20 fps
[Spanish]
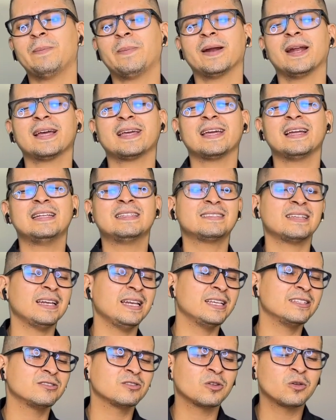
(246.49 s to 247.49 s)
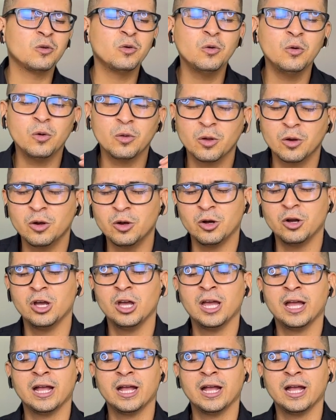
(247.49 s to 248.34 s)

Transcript: para que Él sea el escudo